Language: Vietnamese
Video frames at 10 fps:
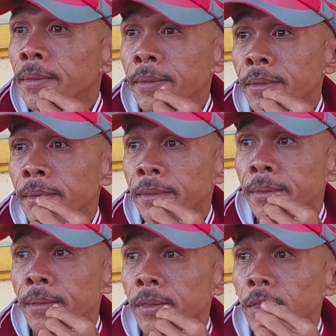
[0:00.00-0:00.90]
dư xong
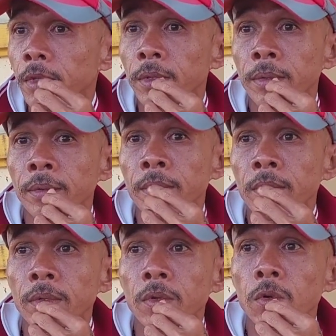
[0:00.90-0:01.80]
nó câu vợ
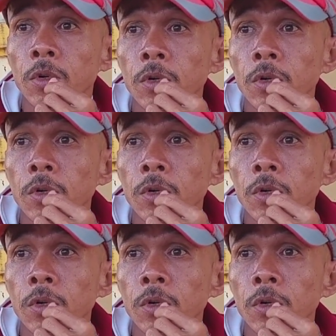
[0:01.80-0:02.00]
con gì